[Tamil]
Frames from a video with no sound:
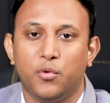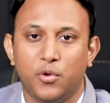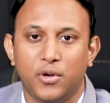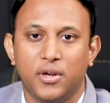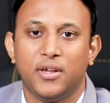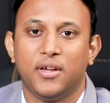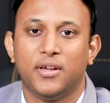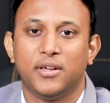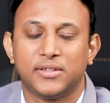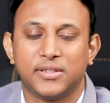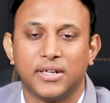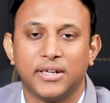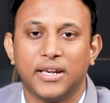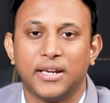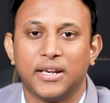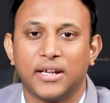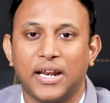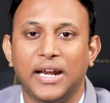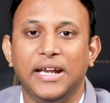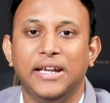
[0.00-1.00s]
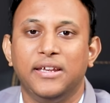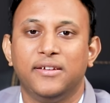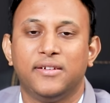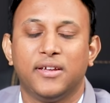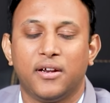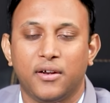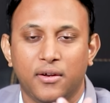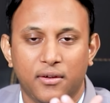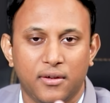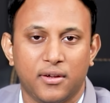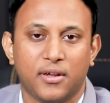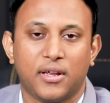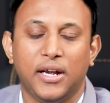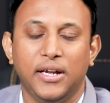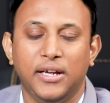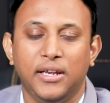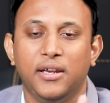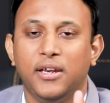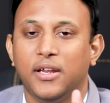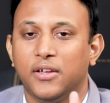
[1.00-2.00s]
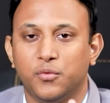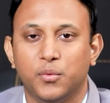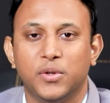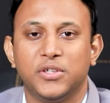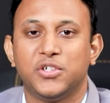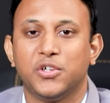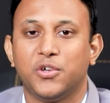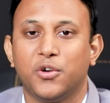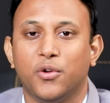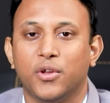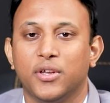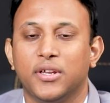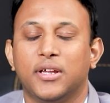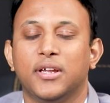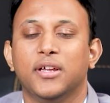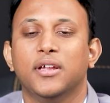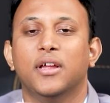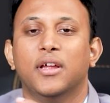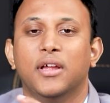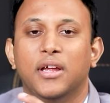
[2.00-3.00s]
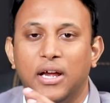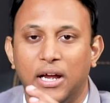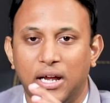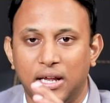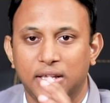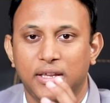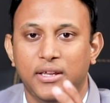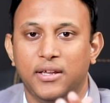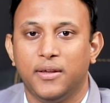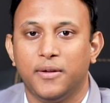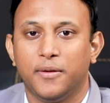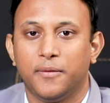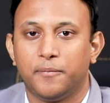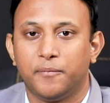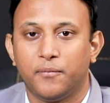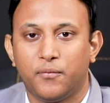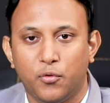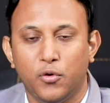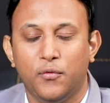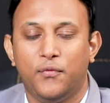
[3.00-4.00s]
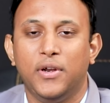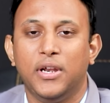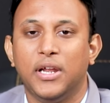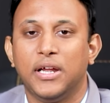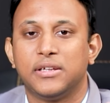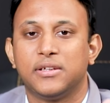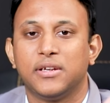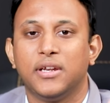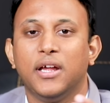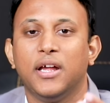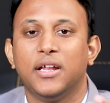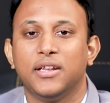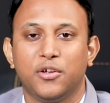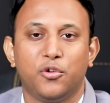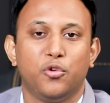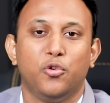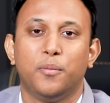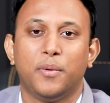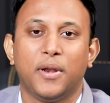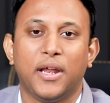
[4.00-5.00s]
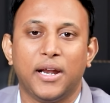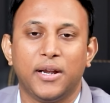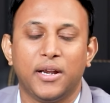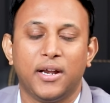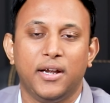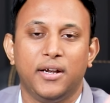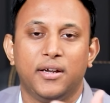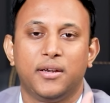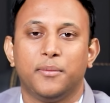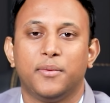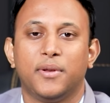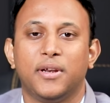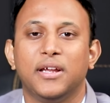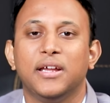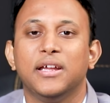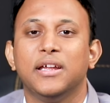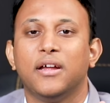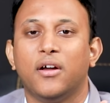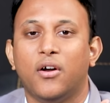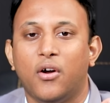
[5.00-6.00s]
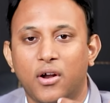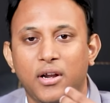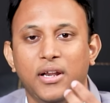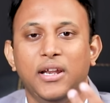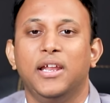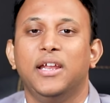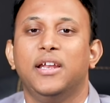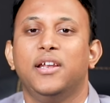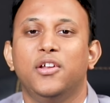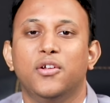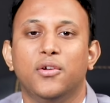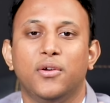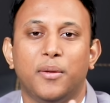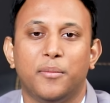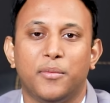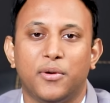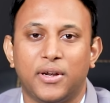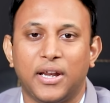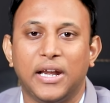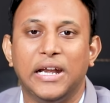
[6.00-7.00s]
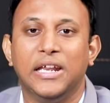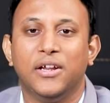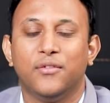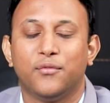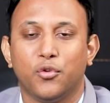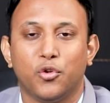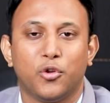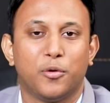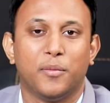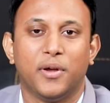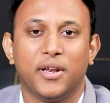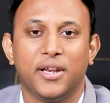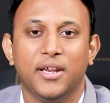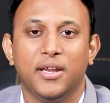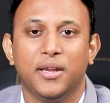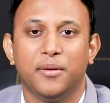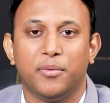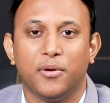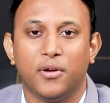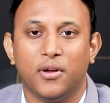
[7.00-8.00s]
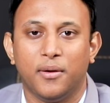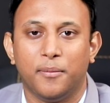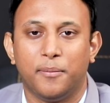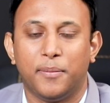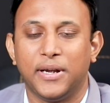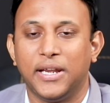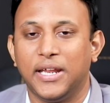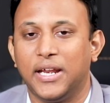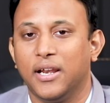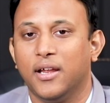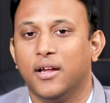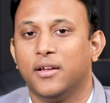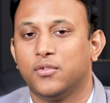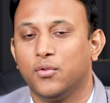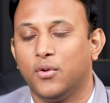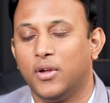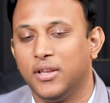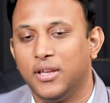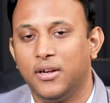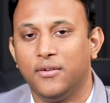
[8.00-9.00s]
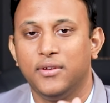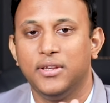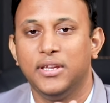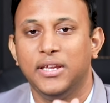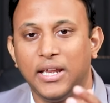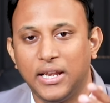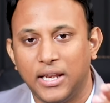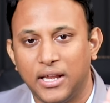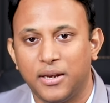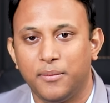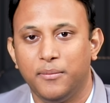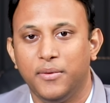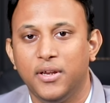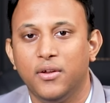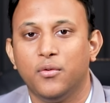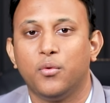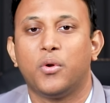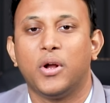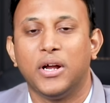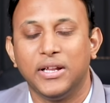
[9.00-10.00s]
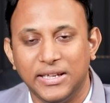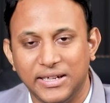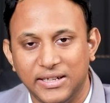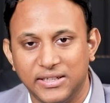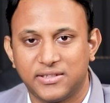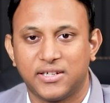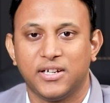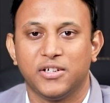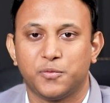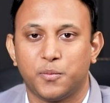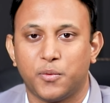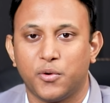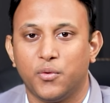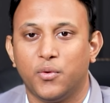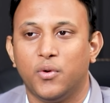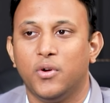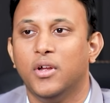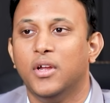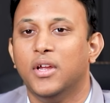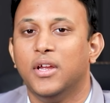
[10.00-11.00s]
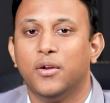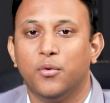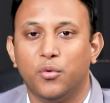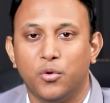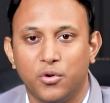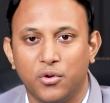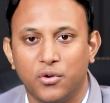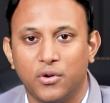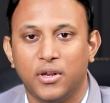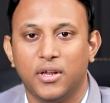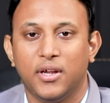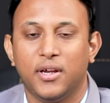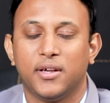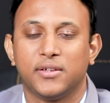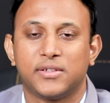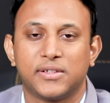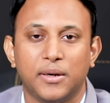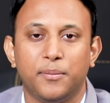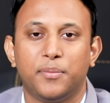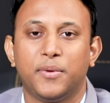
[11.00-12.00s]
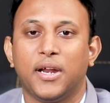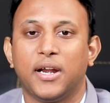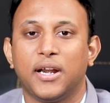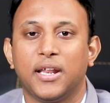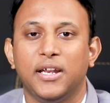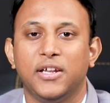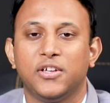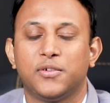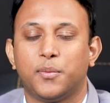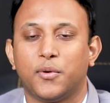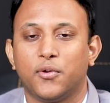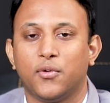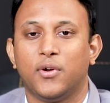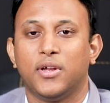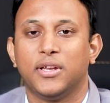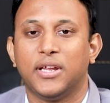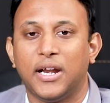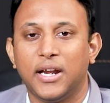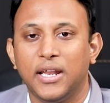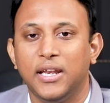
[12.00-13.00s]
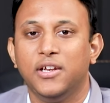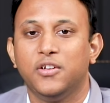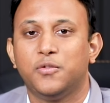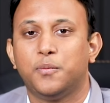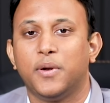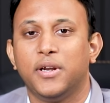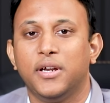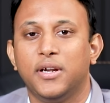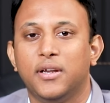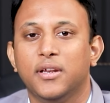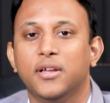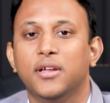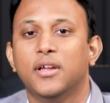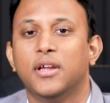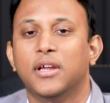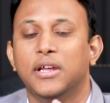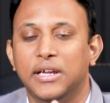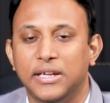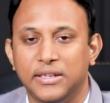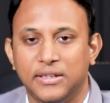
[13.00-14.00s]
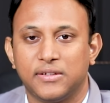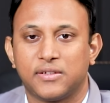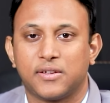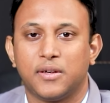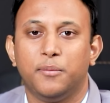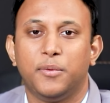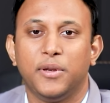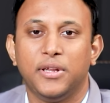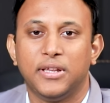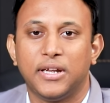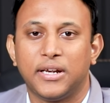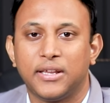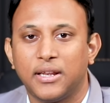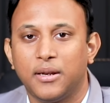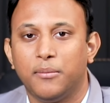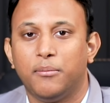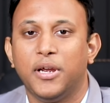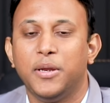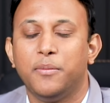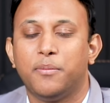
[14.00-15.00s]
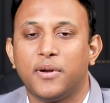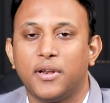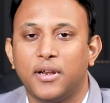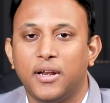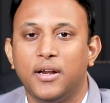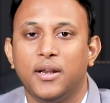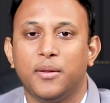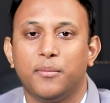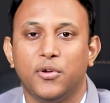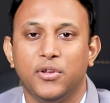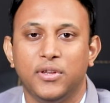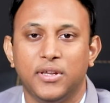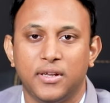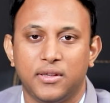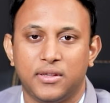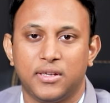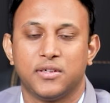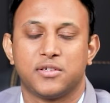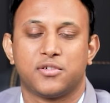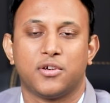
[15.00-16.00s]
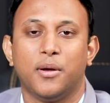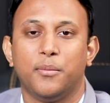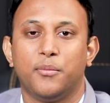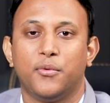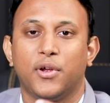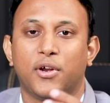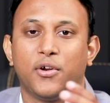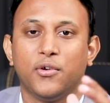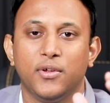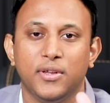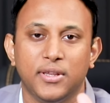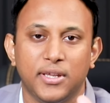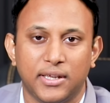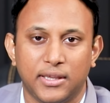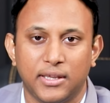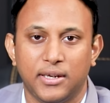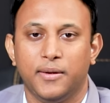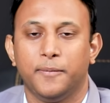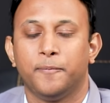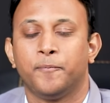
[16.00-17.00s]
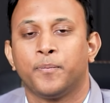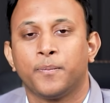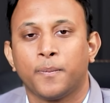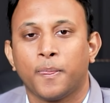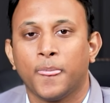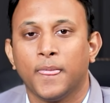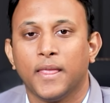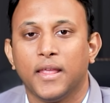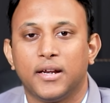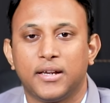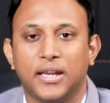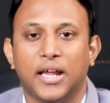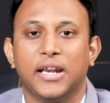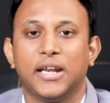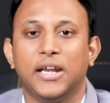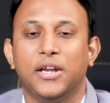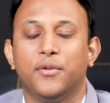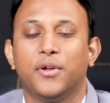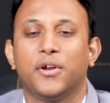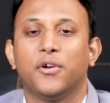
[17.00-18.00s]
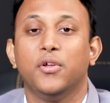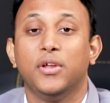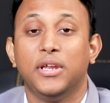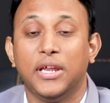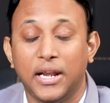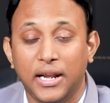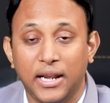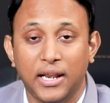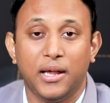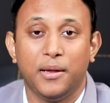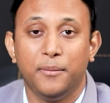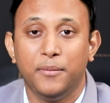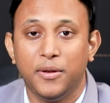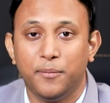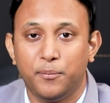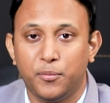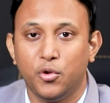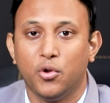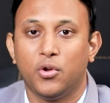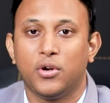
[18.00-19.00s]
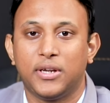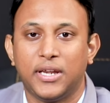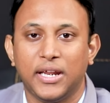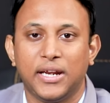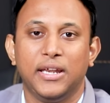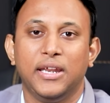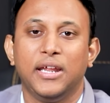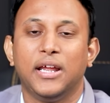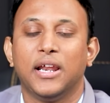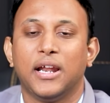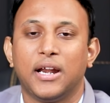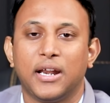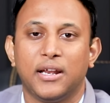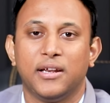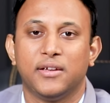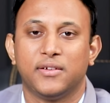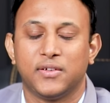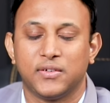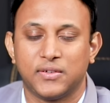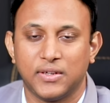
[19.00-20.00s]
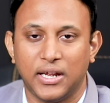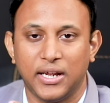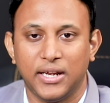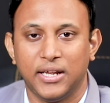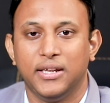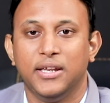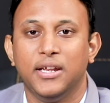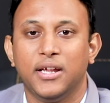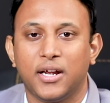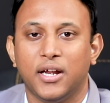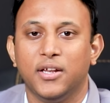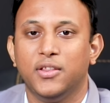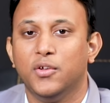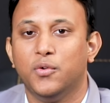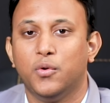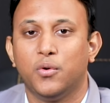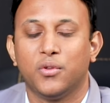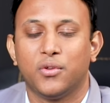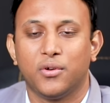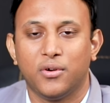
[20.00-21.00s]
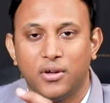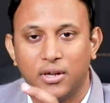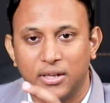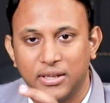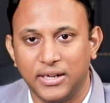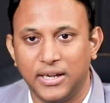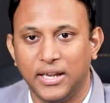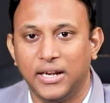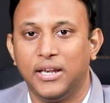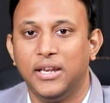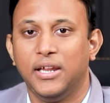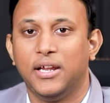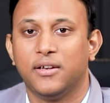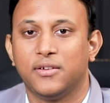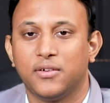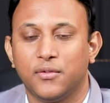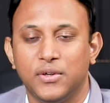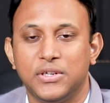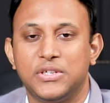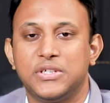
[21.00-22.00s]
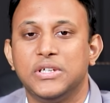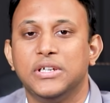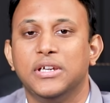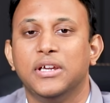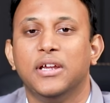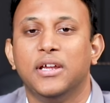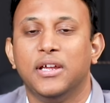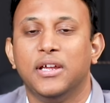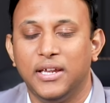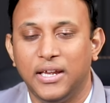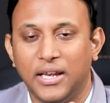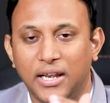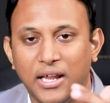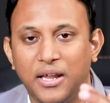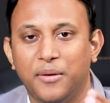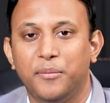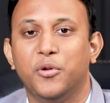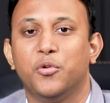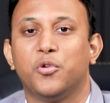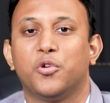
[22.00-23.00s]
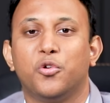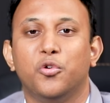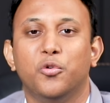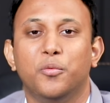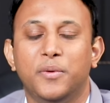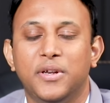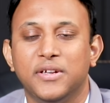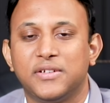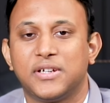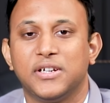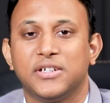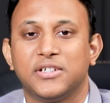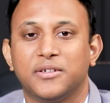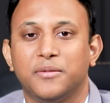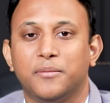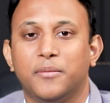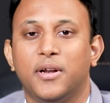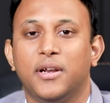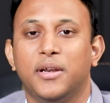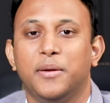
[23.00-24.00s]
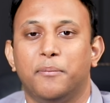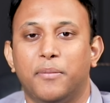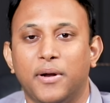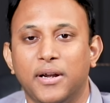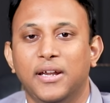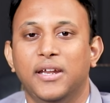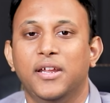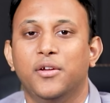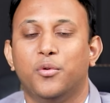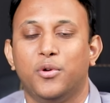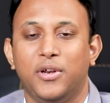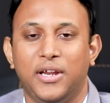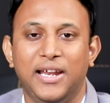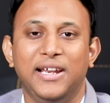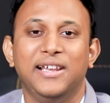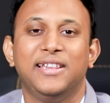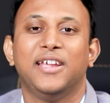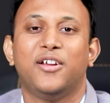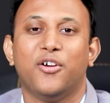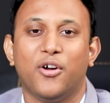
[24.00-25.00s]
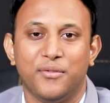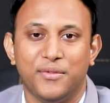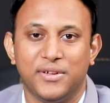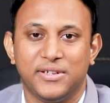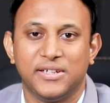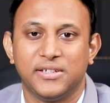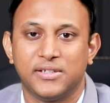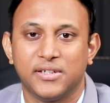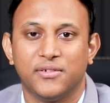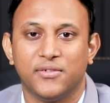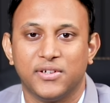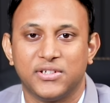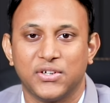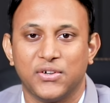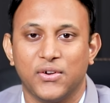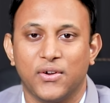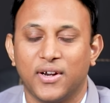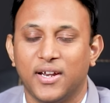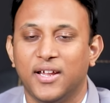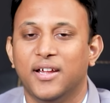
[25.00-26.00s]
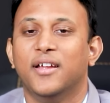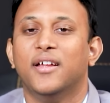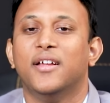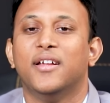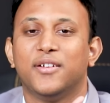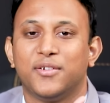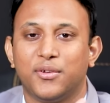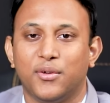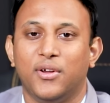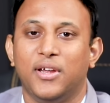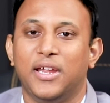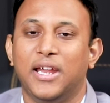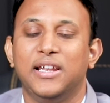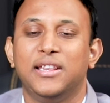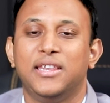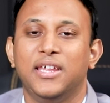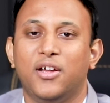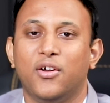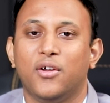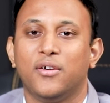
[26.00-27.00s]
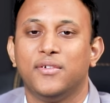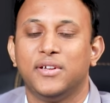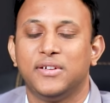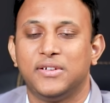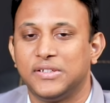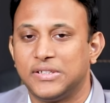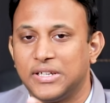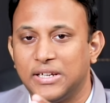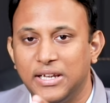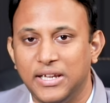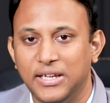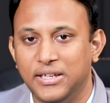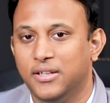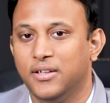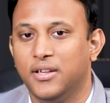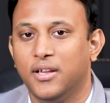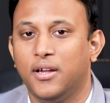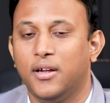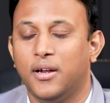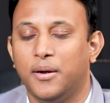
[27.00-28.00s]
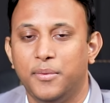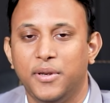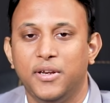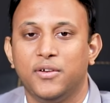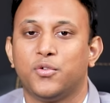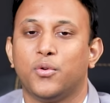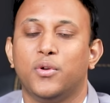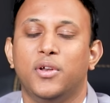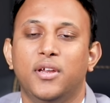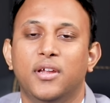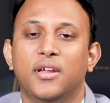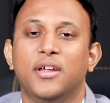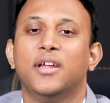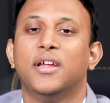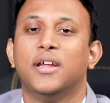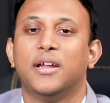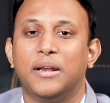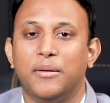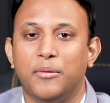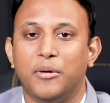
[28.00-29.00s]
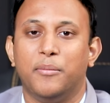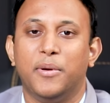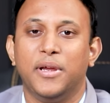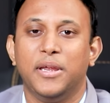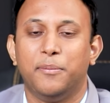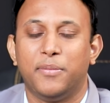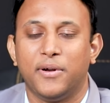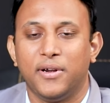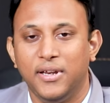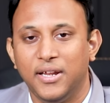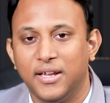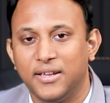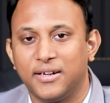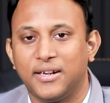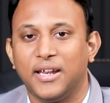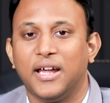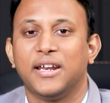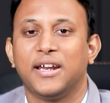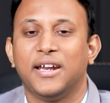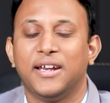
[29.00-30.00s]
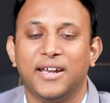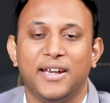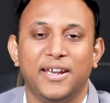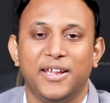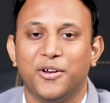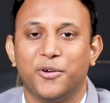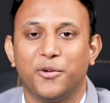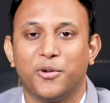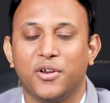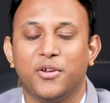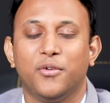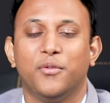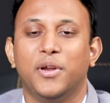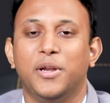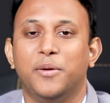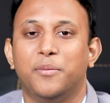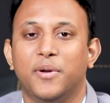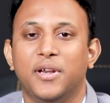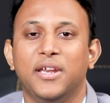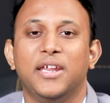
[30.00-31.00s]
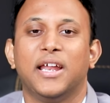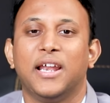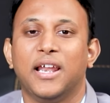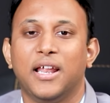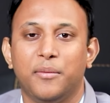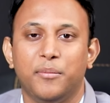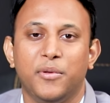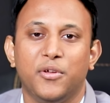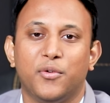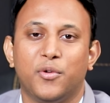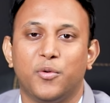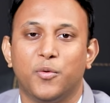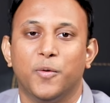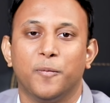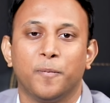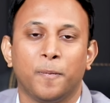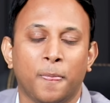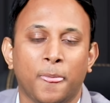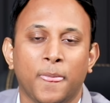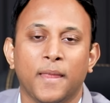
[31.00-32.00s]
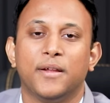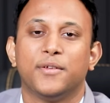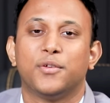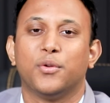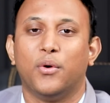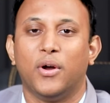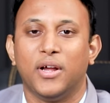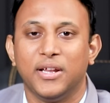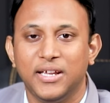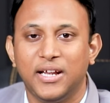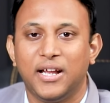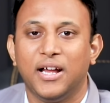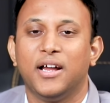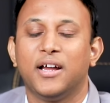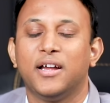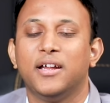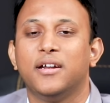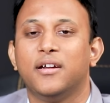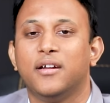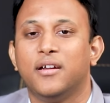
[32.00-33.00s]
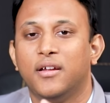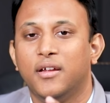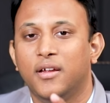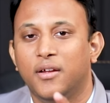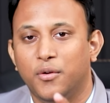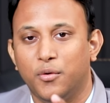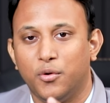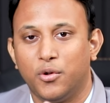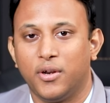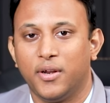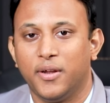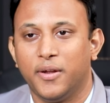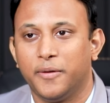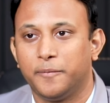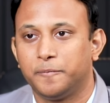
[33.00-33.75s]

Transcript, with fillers: ஒரு சட்டன் க்ரைட்டீரியர் க்ரைட்டீரியாஸ் வச்சுருக்கோம் அதுக்கு அது ஃபுல்ஃபில் ஆச்சுன்னா அந்த குரூப்பில் ஆட் ஆகிட்ட பிறகு ஆன்லைன்லேயும் நம்ம ட்ரேடிங் ஃப்ளோர் மாதிரியே இப்போ பண்ணிக்கலாம் ஸோ அதில் வந்து எல்லாருமே உட்காந்து டிஸ்கஸ் பண்ணுவோம் ஒரு ஸ்கிரிப்டை அனலைஸ் பண்ணுவோம் அதை அனலைஸ் பண்ணிவிட்டு இந்த ஸ்கிரிப்ட் இந்த இடத்துல பை பண்ணலாம் நம்ம இந்த இடத்துல ஸ்டாப் வைக்கணும் இந்த இடத்துல டார்கெட் வைக்கணும் எல்லாமே பியூர் டெக்னிக்கல் அனாலிசிஸ் நான் என்ன கற்றுக் கொடுக்கணும் அந்த டெக்னிக்கல்ஸை வச்சு எல்லாருமே ஒரு குரூப் டிஸ்கஷன் மாதிரி பண்ணி ஒரு ஹெல்த்தி கான்வர்சேஷன் வச்சுக்கோங்களேன் ஸோ ஹெல்த்தி கான்வர்சேஷனில் இதுதான் அப்படின்னு சொல்லி நம்ம பை பண்ணி அதை டார்கெட் அடிக்கிற வரைக்கும் வெயிட் பண்ணி எல்லாருமே வருவோம் ஸோ அதுக்காக ஒரு